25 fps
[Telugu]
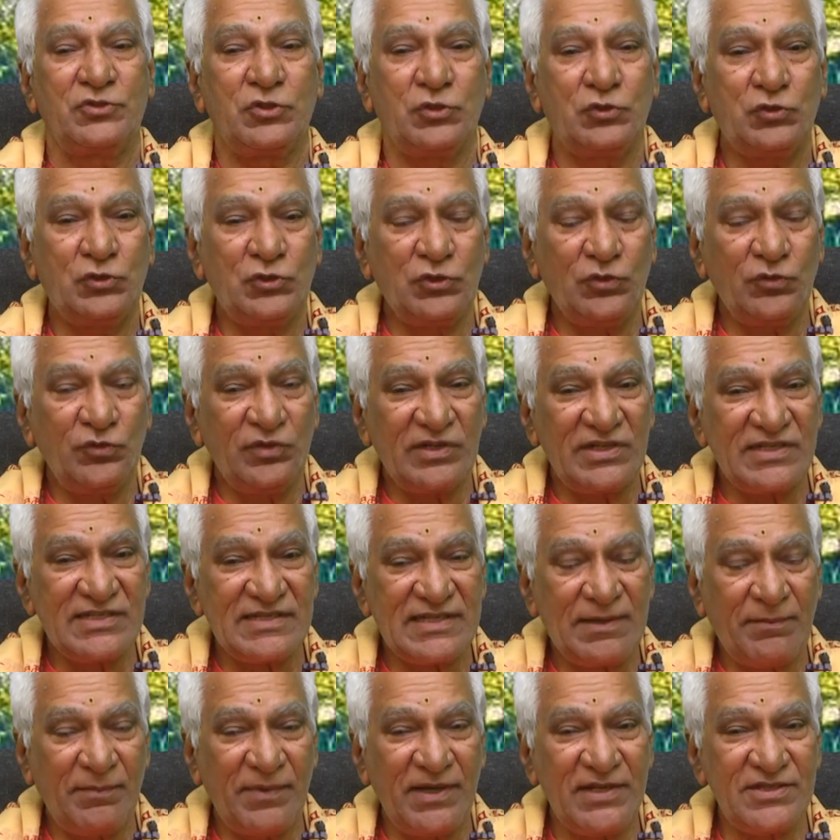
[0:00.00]
చుట్టూ ఉన్న
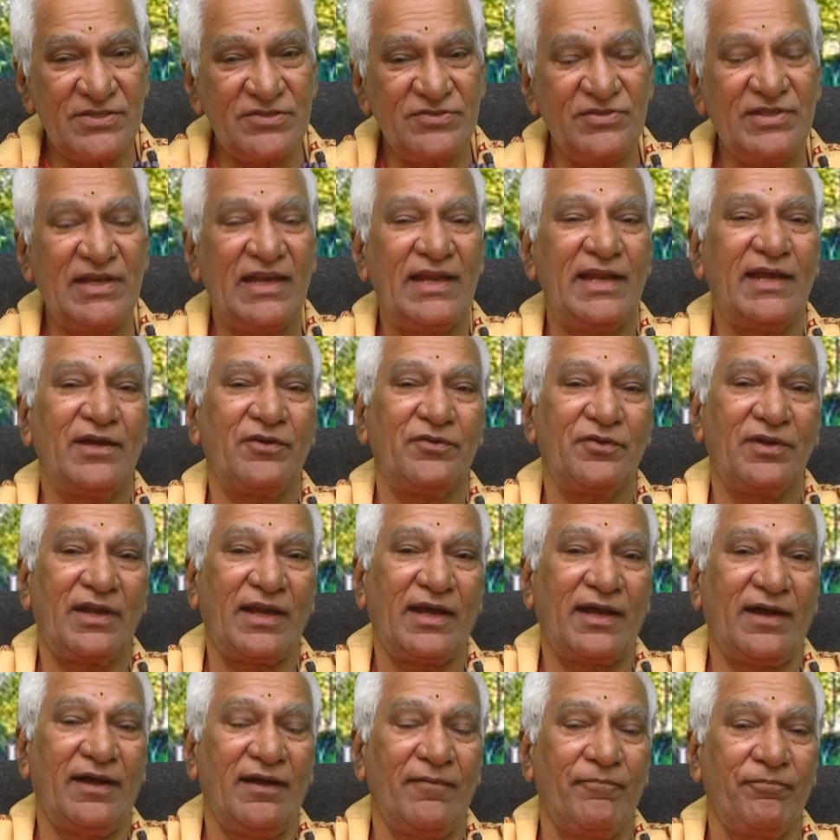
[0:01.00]
సమాజం
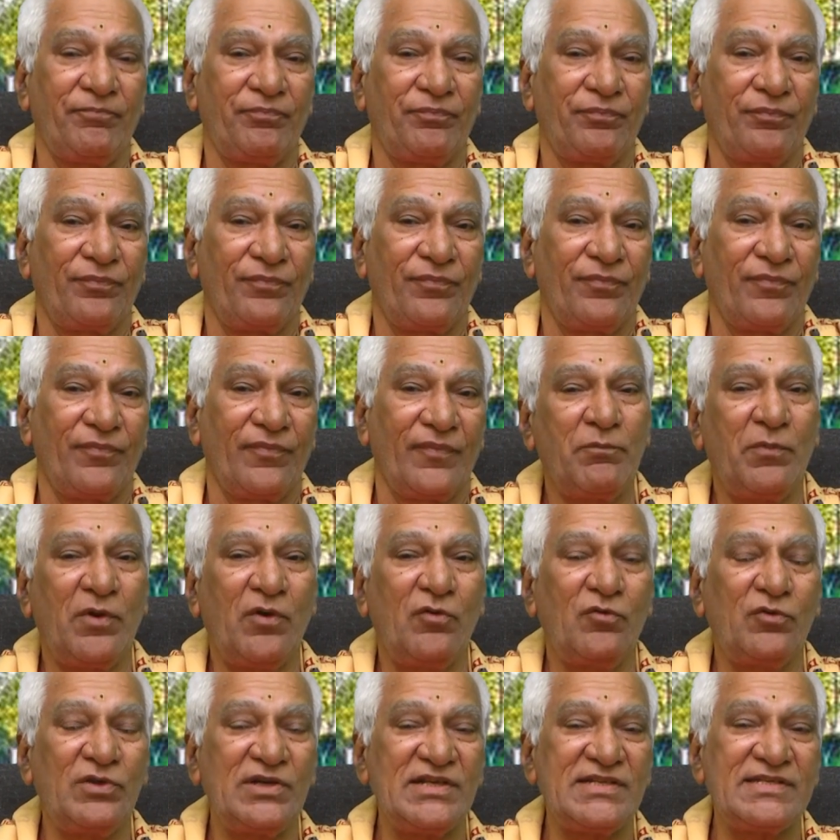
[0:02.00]
ఎలాగున్నా
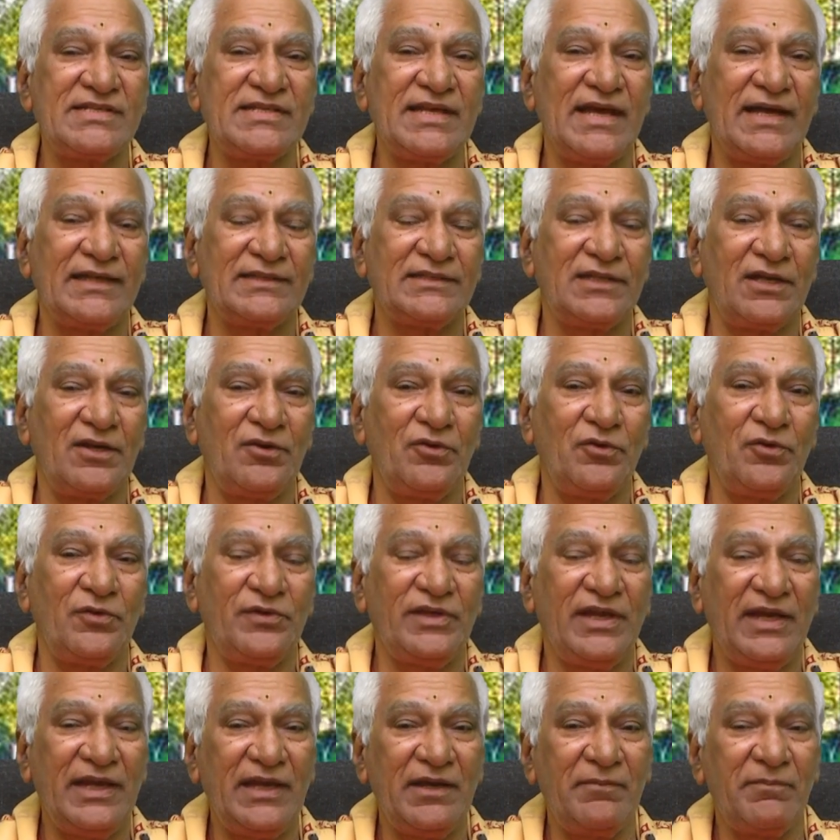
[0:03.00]
మౌన సాధనలో
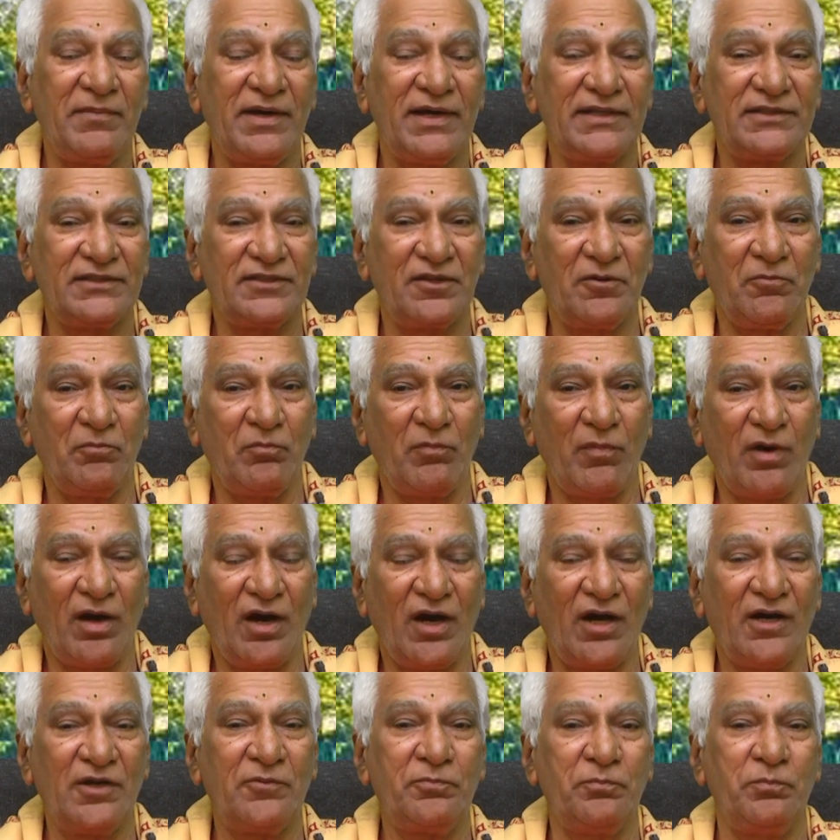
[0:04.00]
ఏమాత్రం
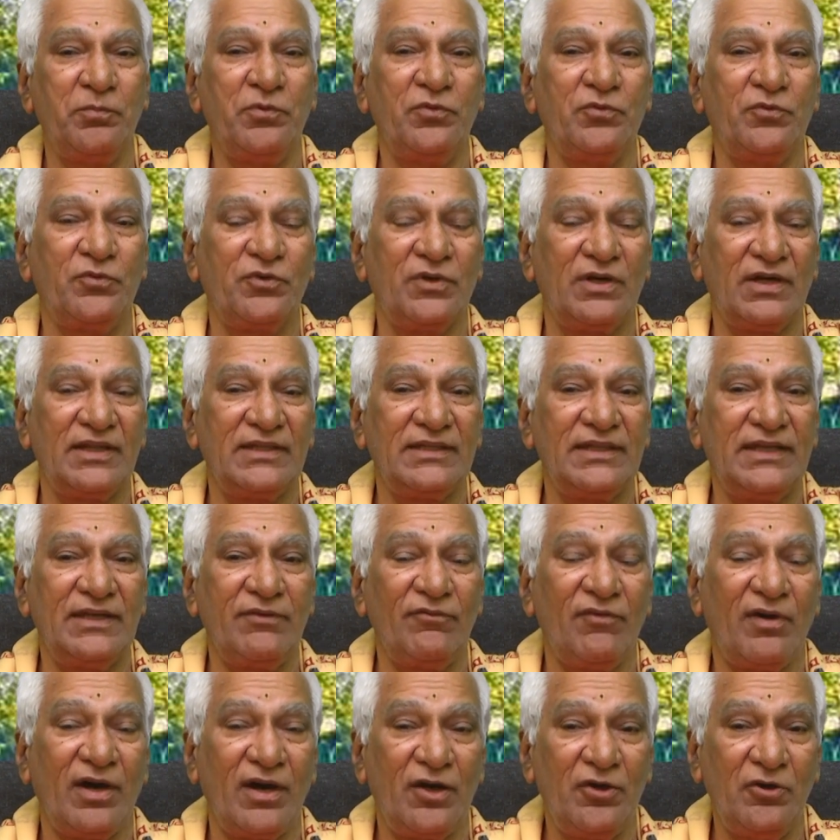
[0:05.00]
మార్పు
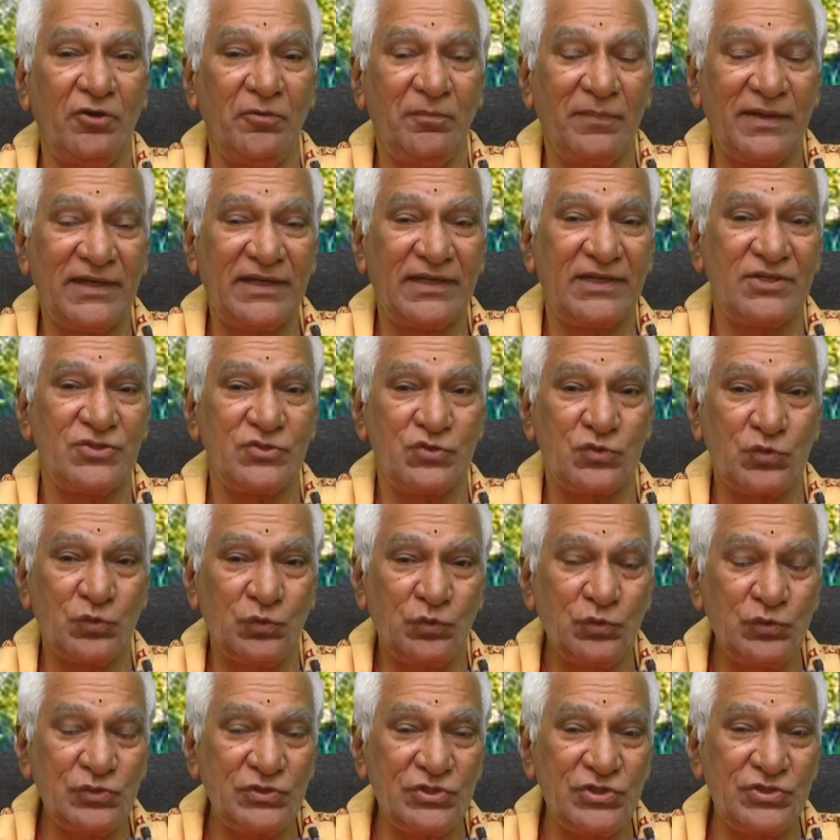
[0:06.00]
ఉండదని వాళ్ళు మనకు
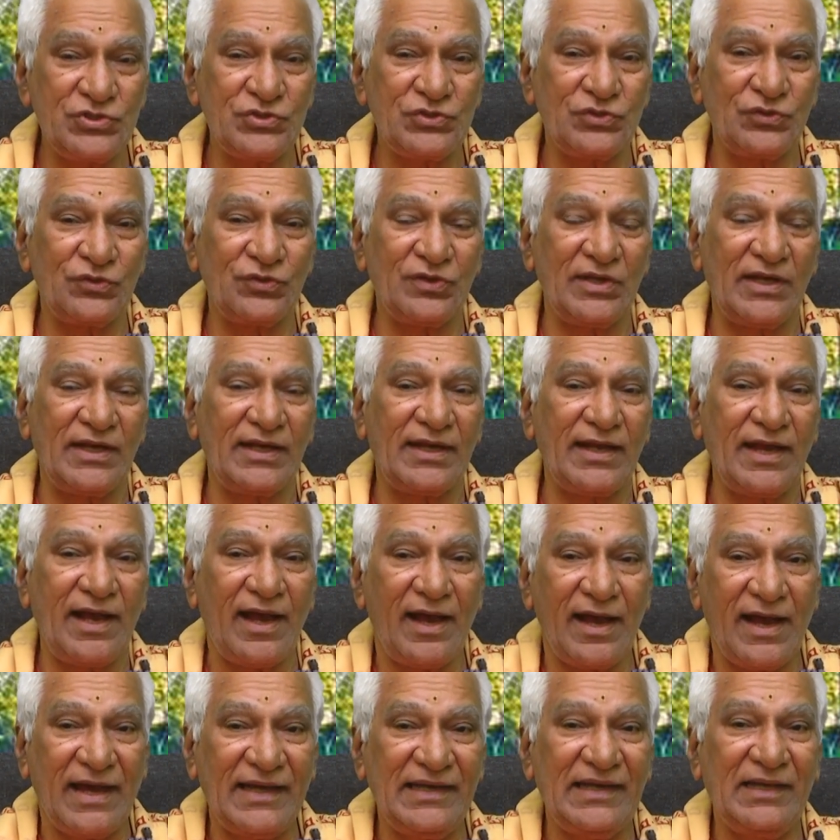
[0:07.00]
సూచిస్తున్నారా
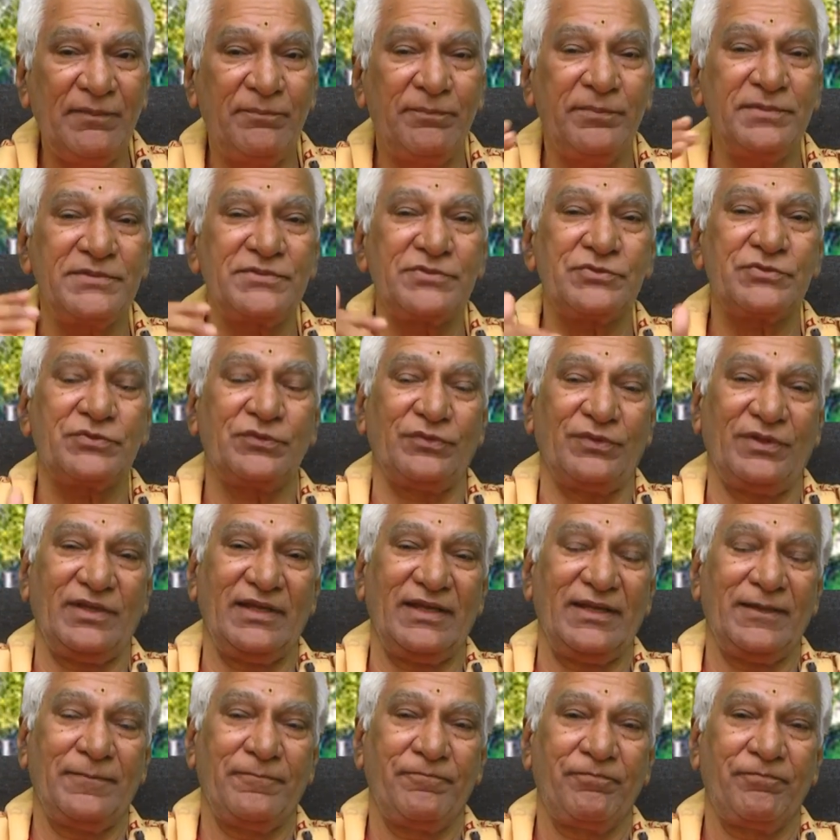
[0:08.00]
అనిపిస్తుంది